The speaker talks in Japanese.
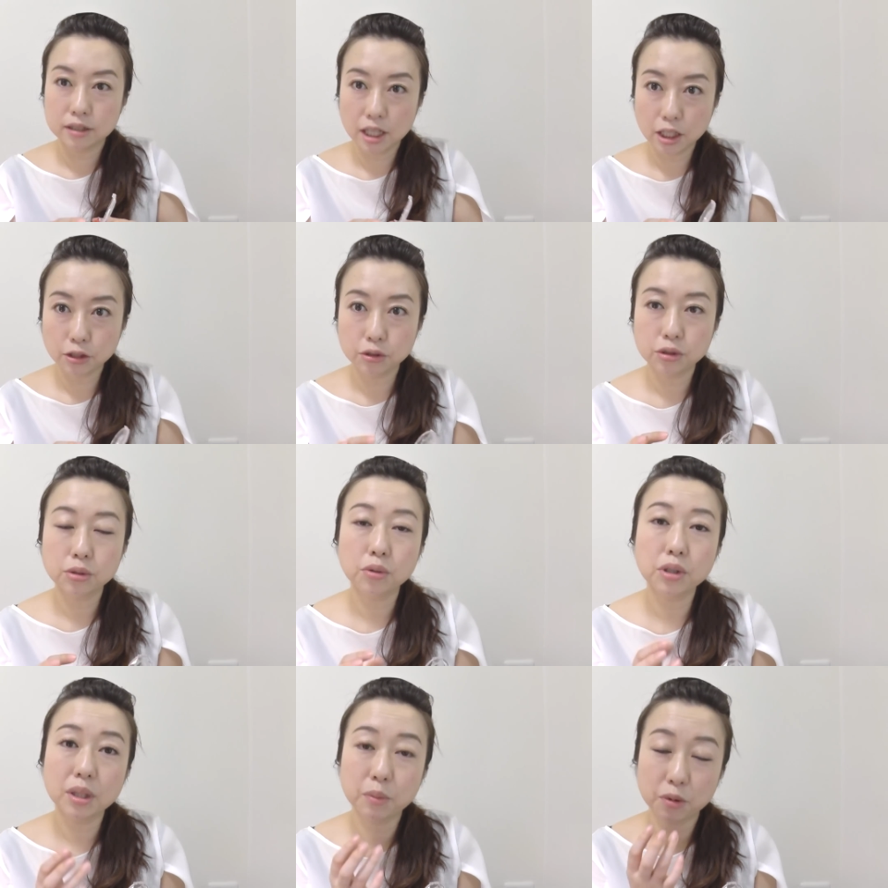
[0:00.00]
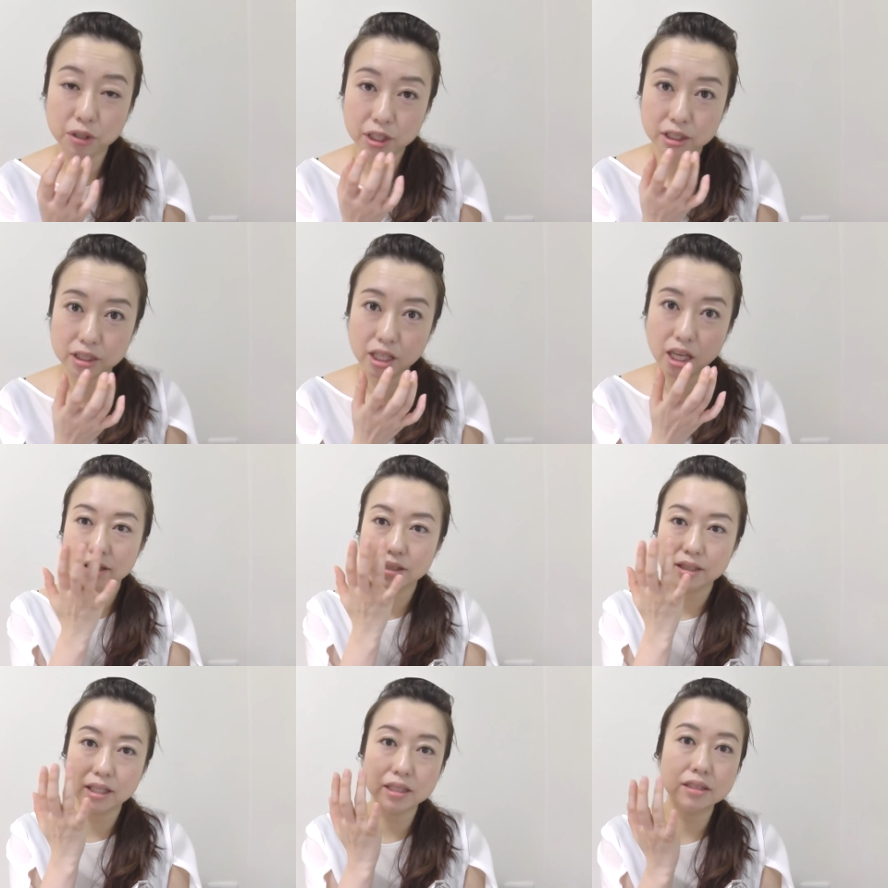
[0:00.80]
で塗る時もですね
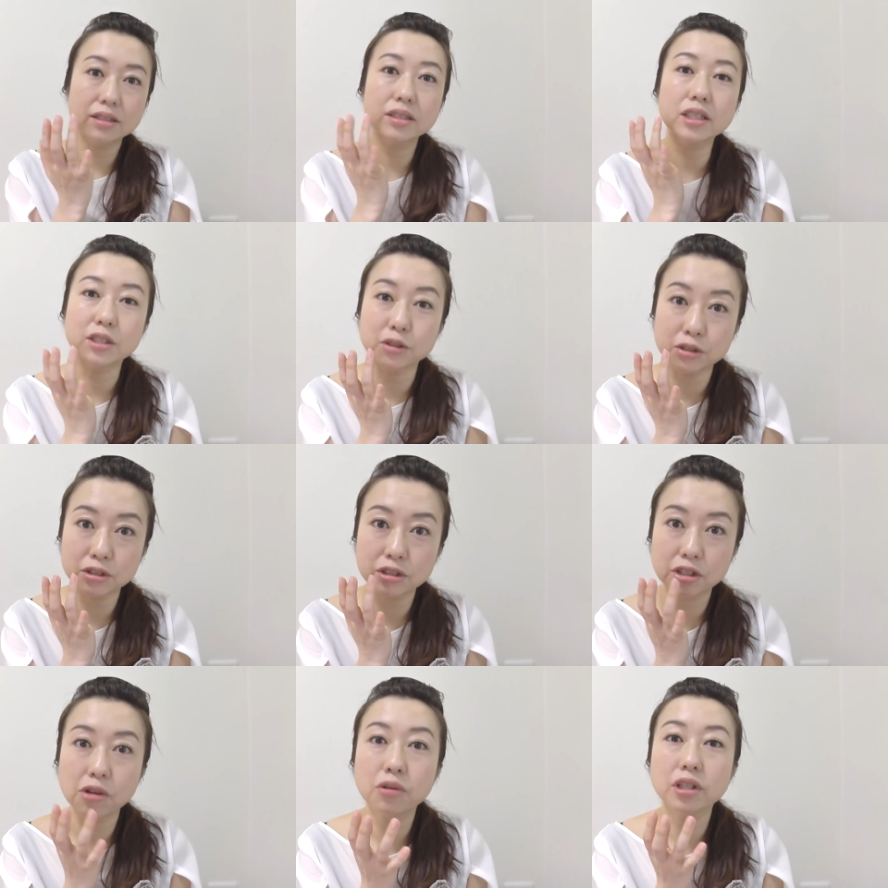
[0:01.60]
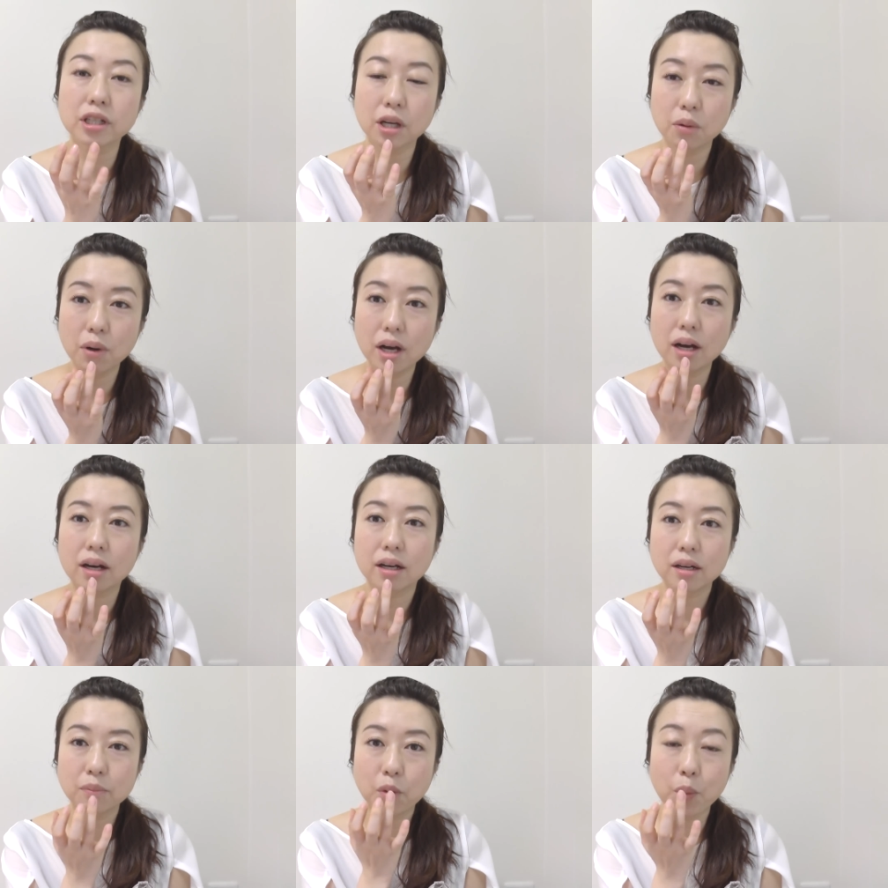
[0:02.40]
がっつり塗るっていうよりか
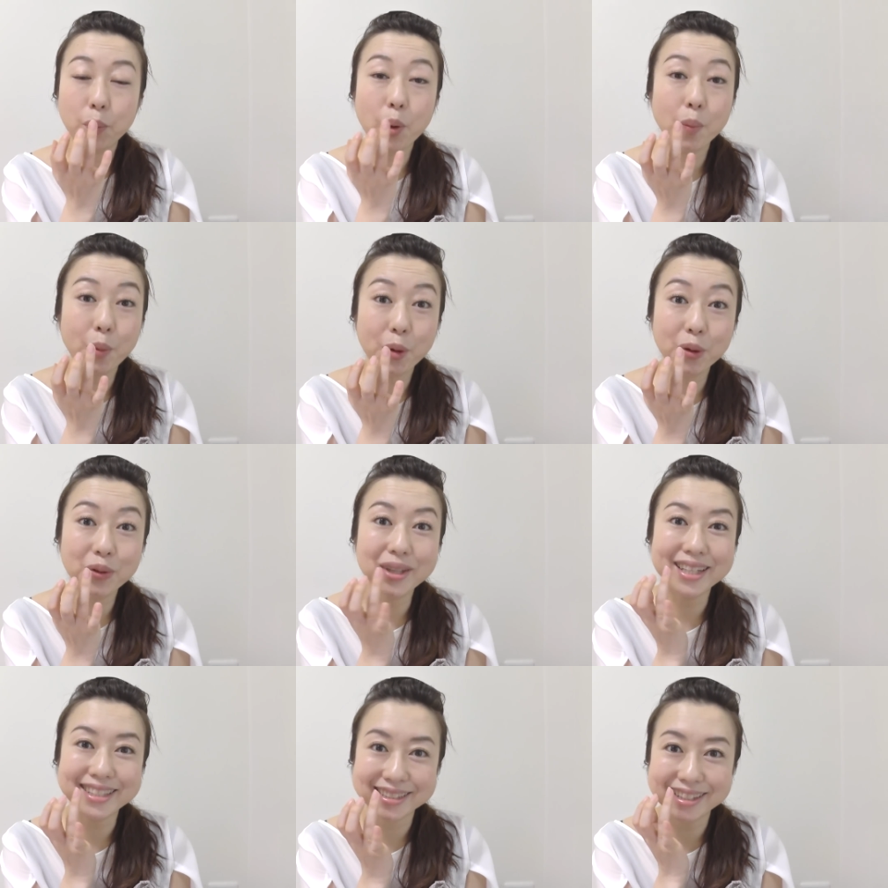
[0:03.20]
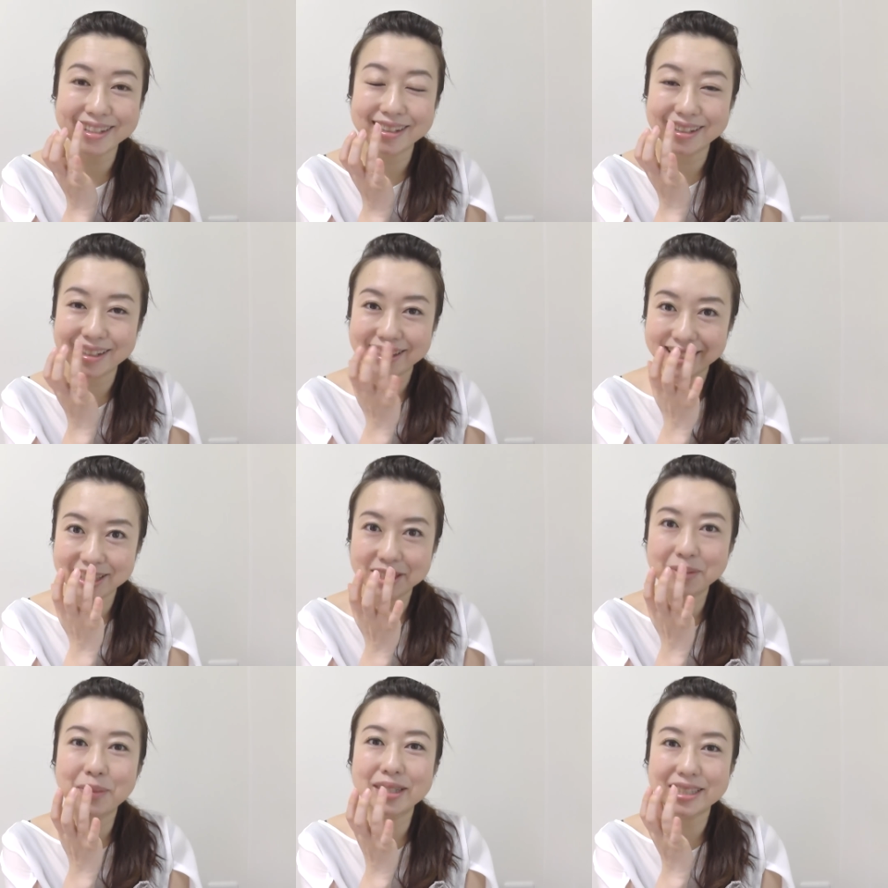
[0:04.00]
はポンポンポンってしながらな
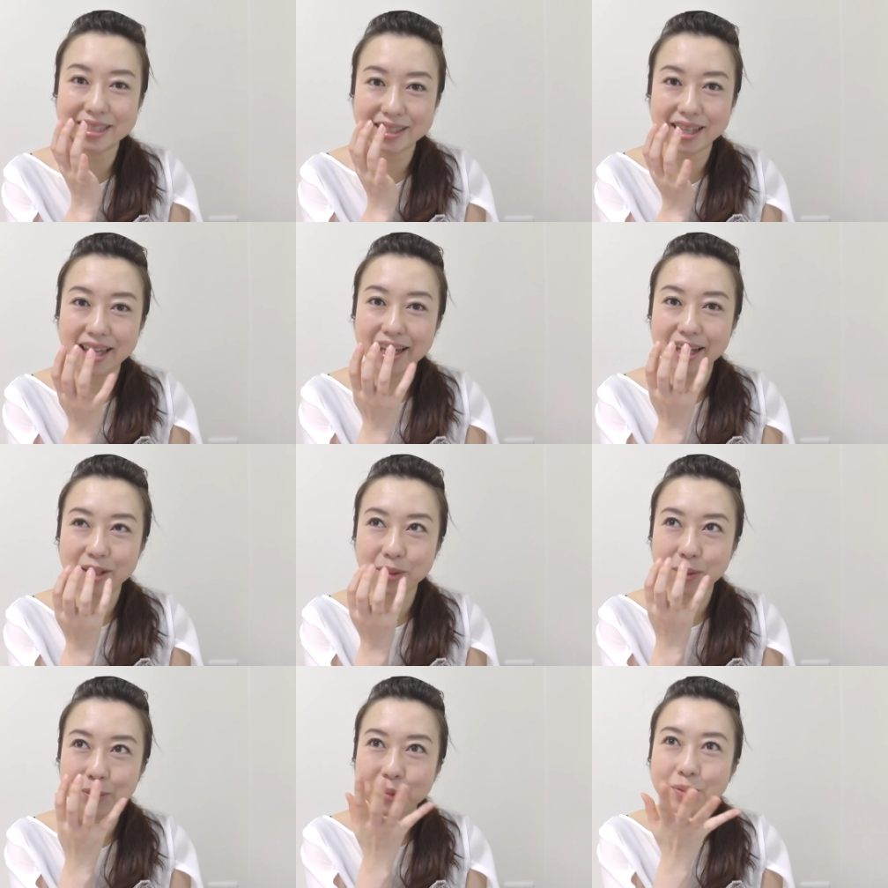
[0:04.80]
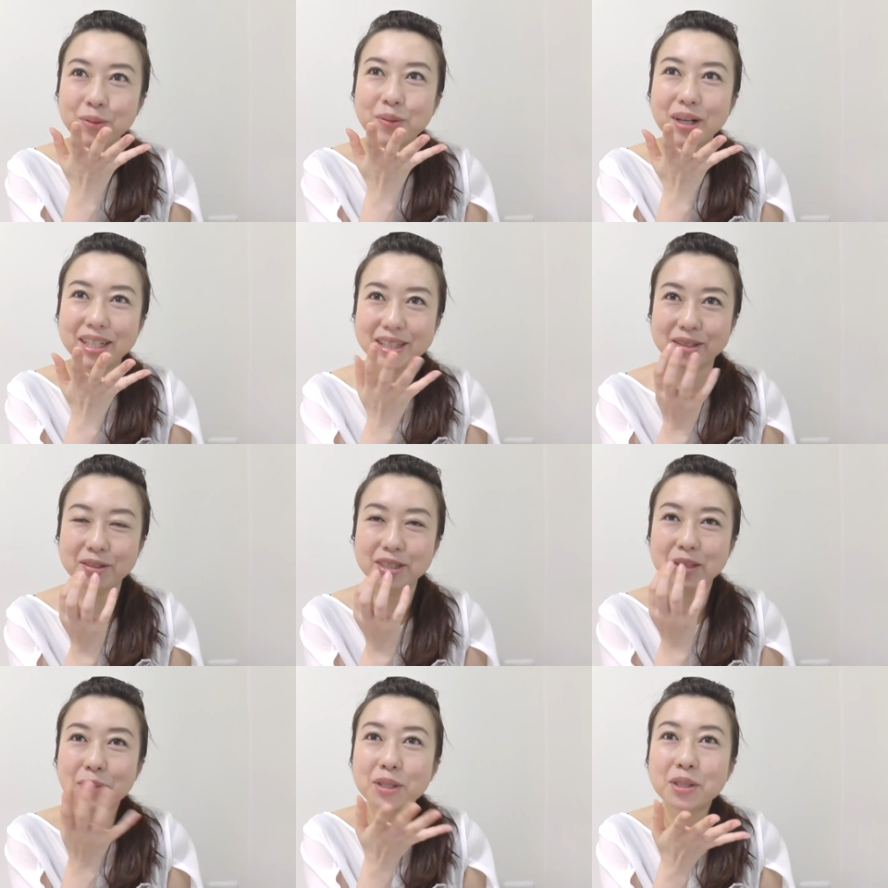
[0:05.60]
じませてあのふんわり
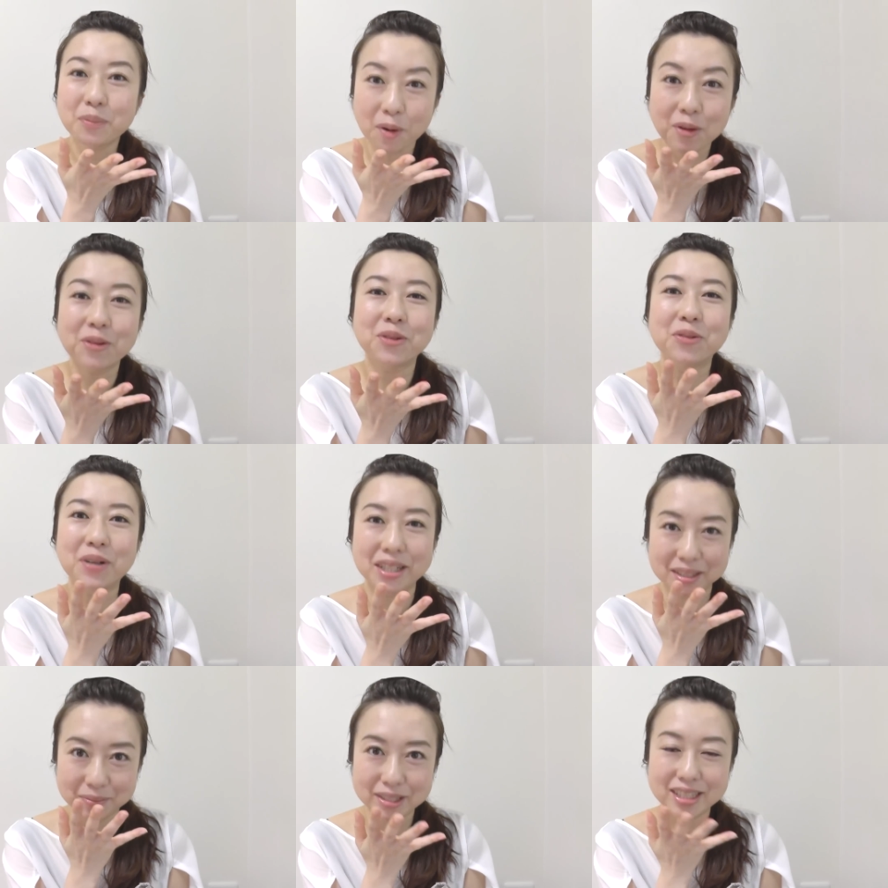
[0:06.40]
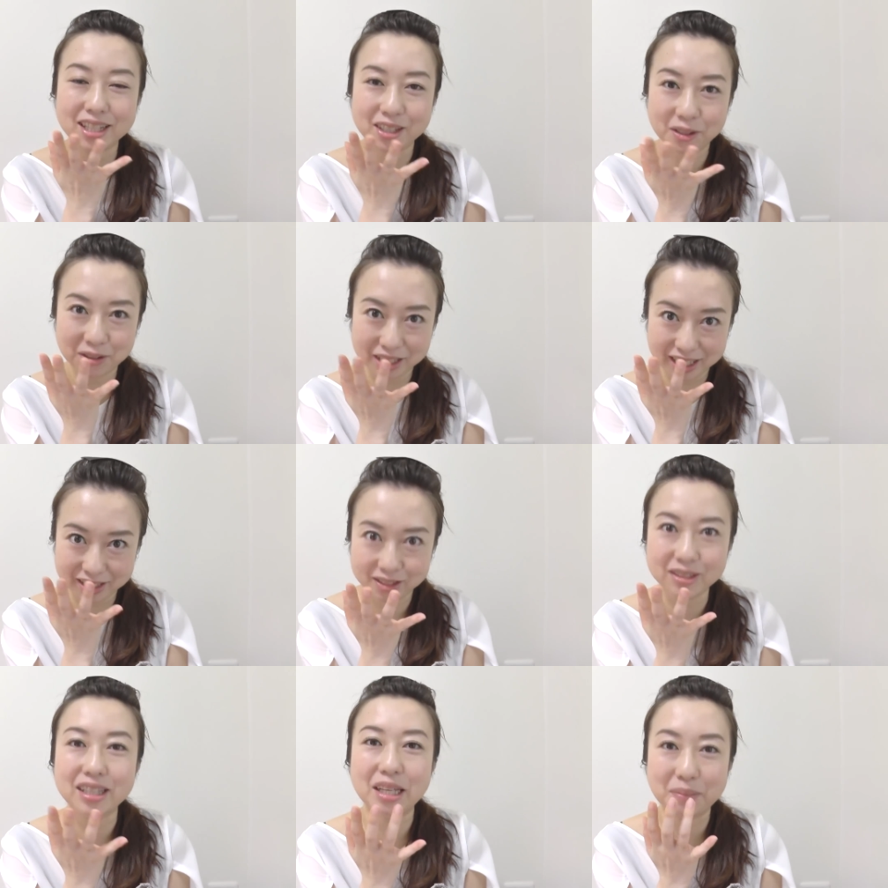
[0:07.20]
唇もふんわり見せるように
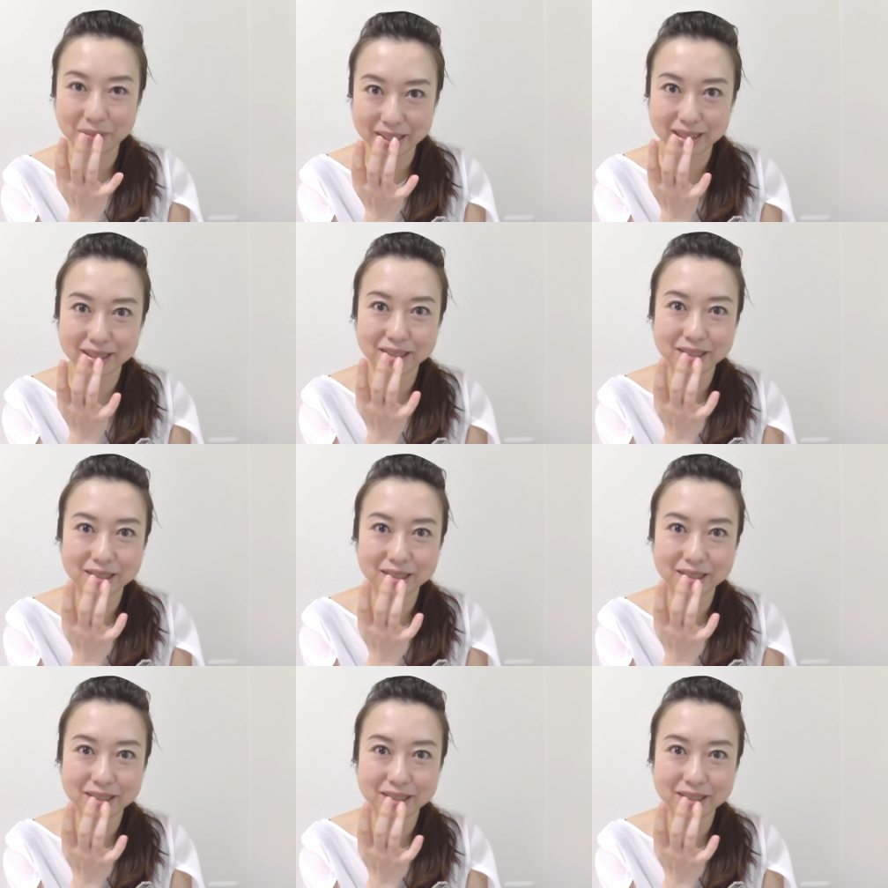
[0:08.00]
塗っていま